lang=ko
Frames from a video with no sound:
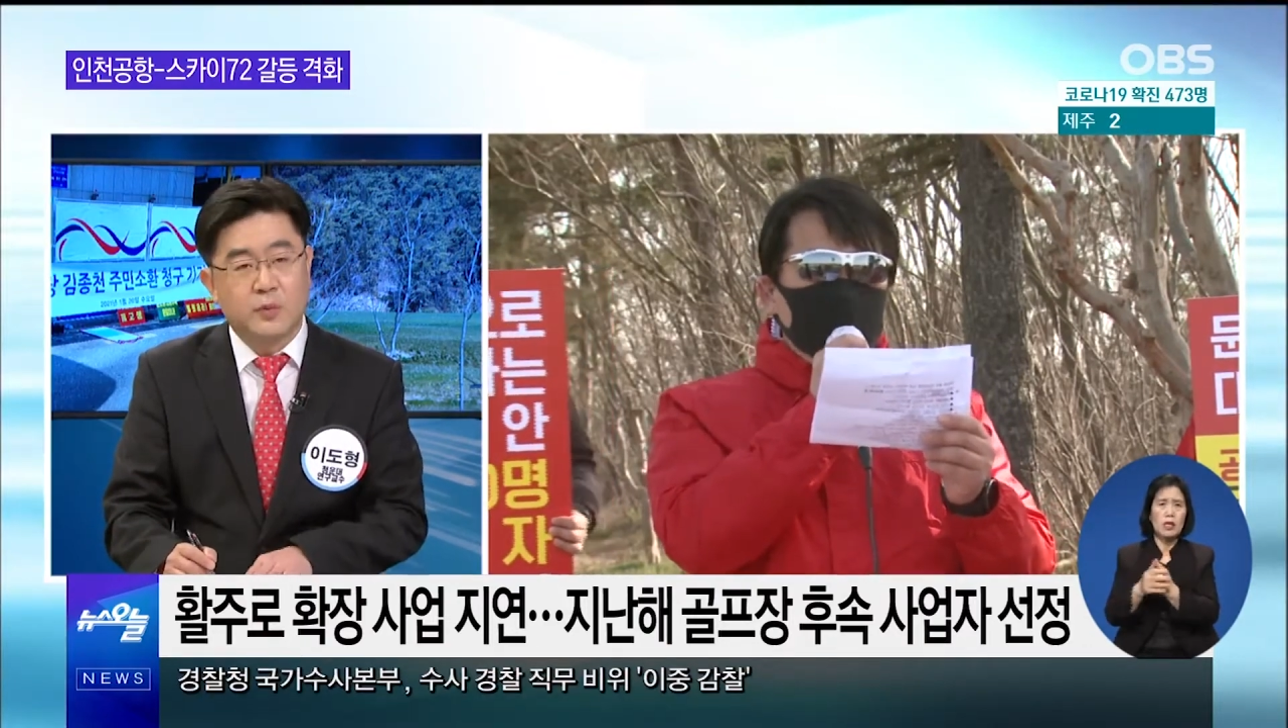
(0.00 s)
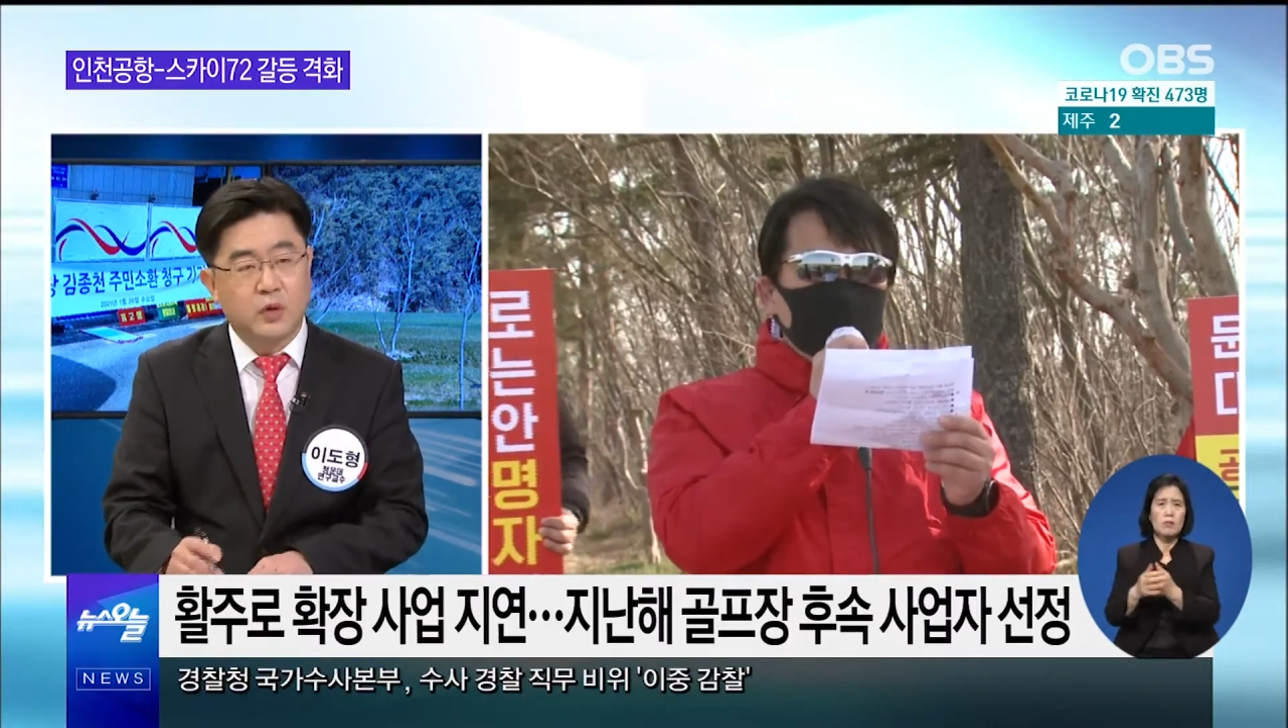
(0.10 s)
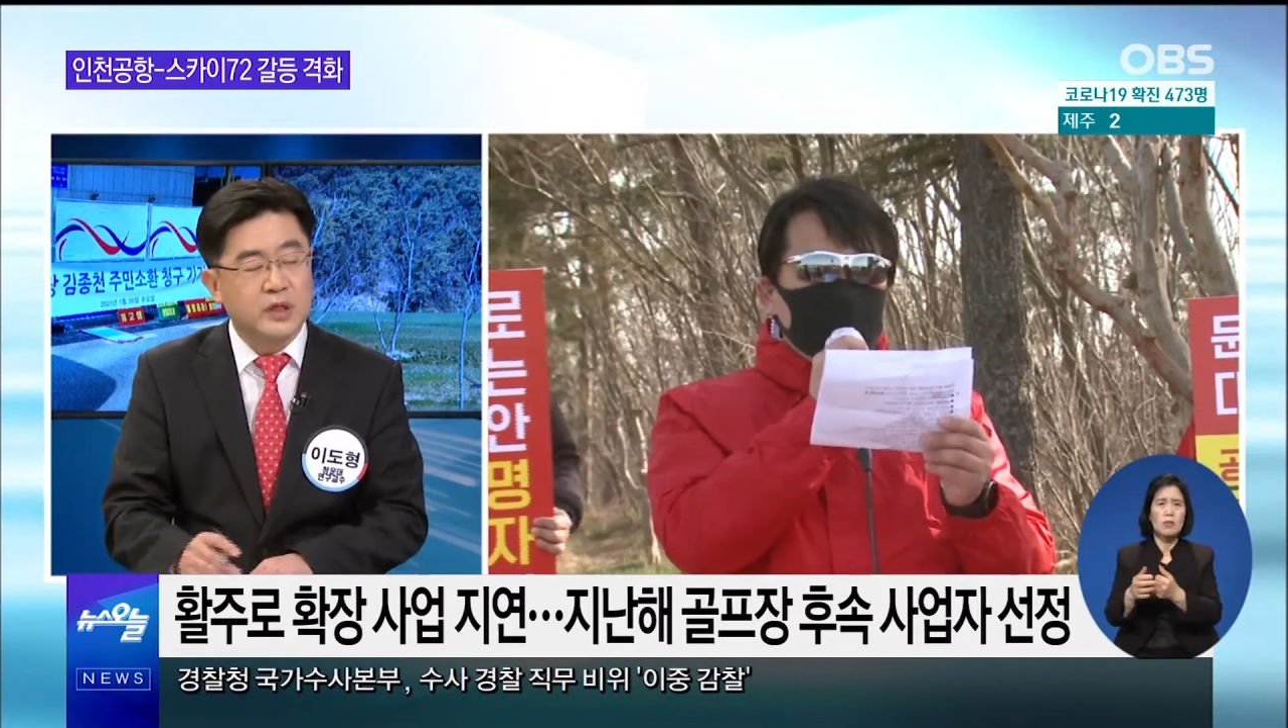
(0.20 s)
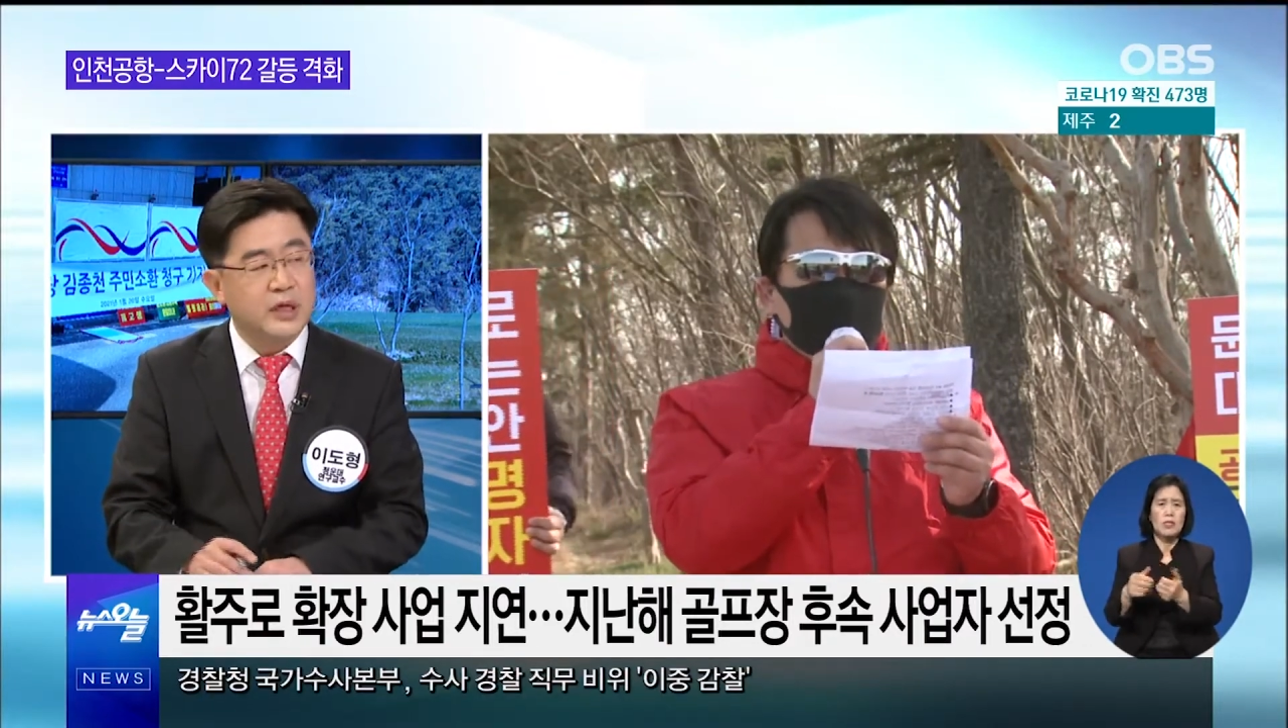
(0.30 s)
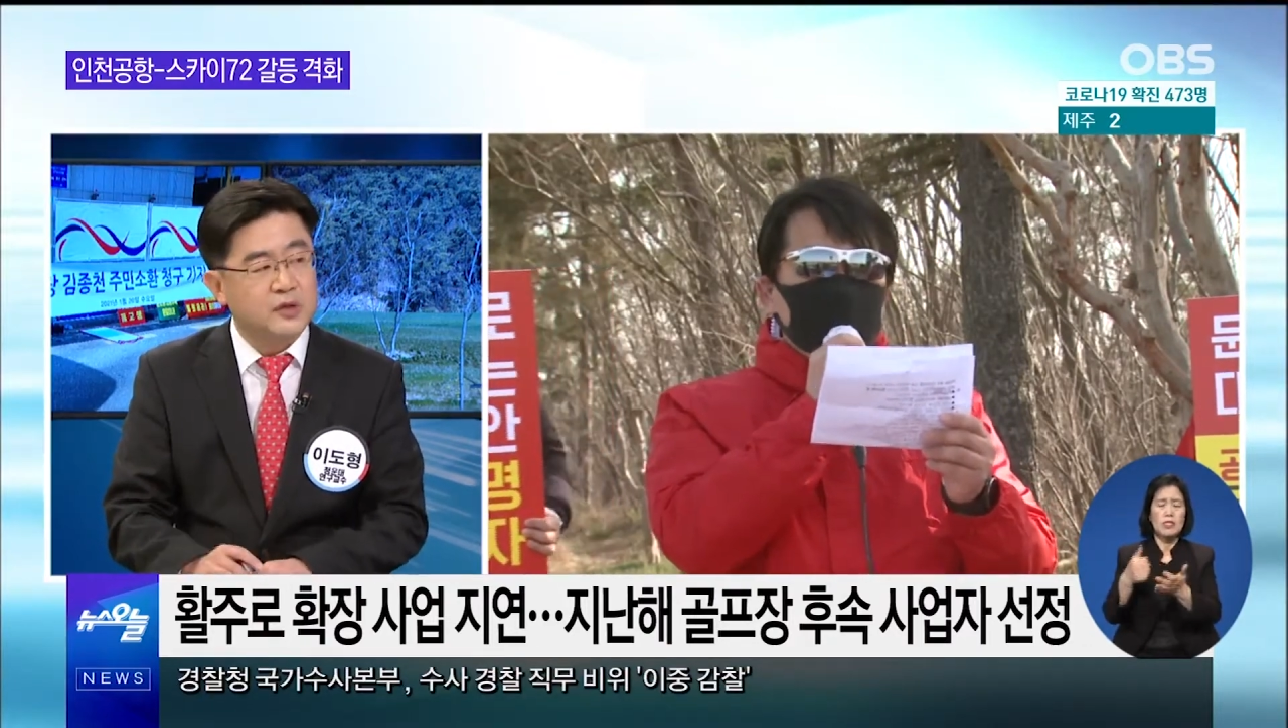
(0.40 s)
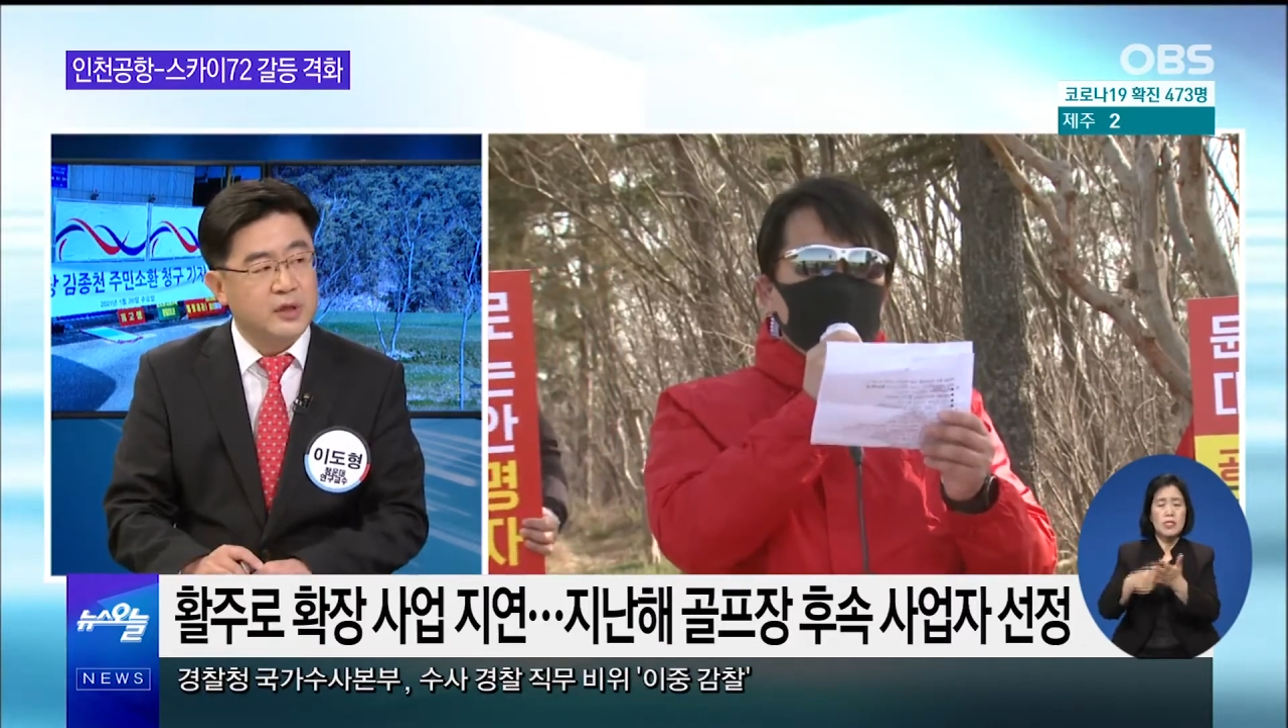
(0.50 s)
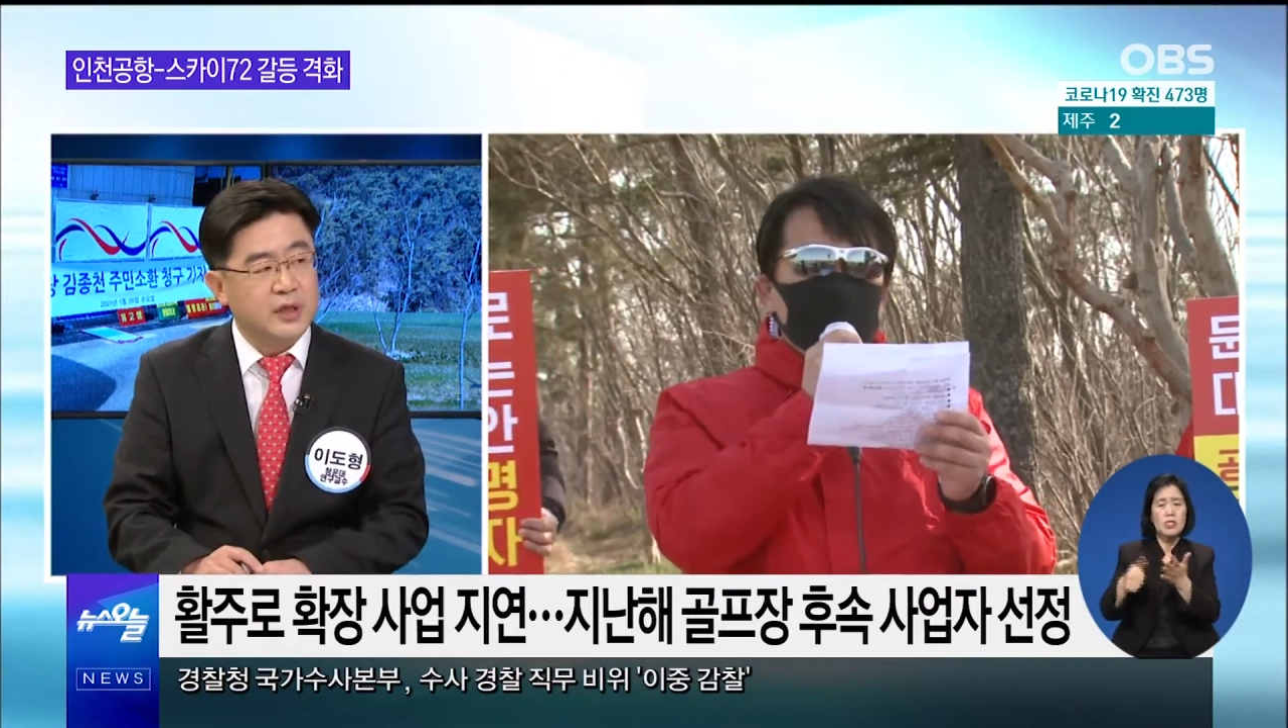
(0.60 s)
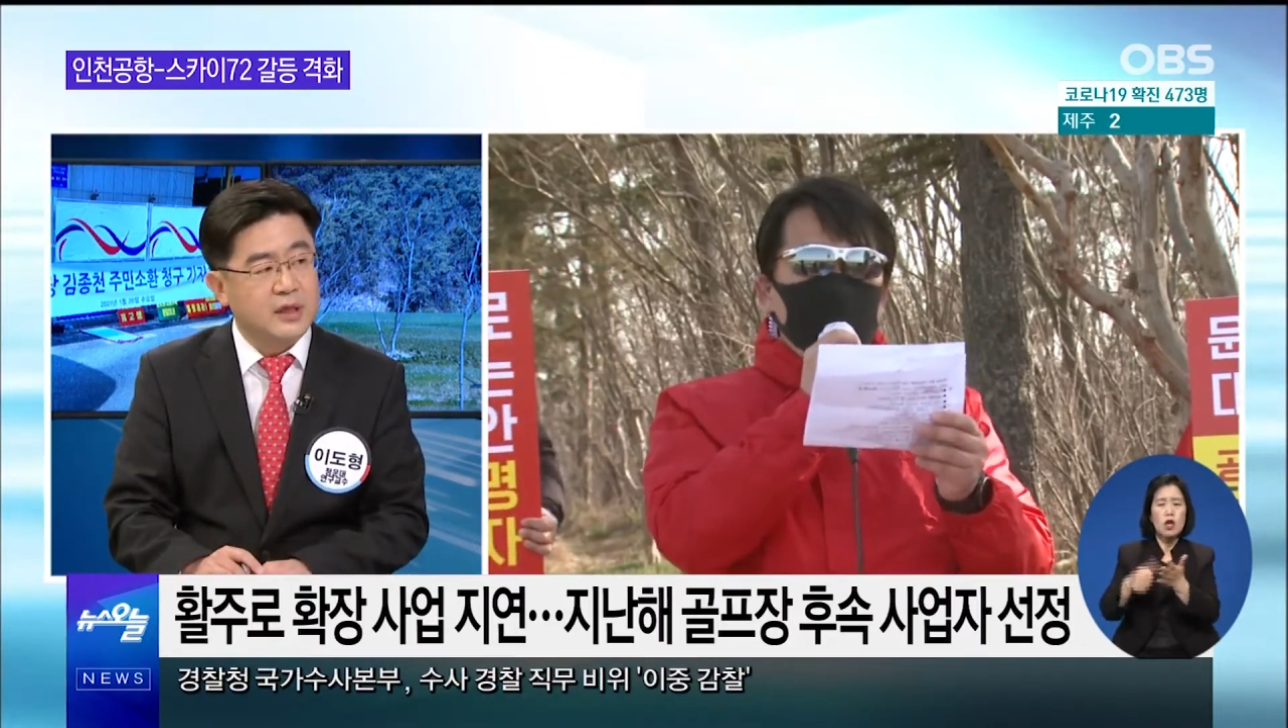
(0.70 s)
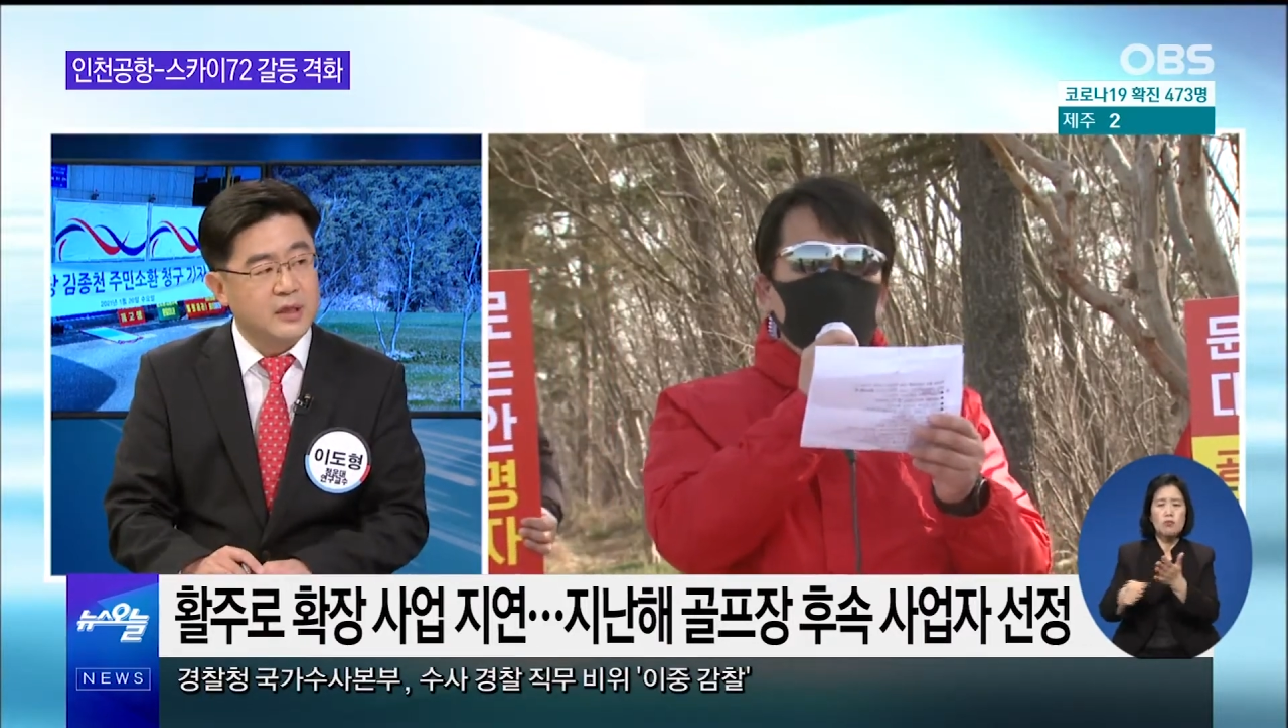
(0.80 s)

보상해줘야 된다.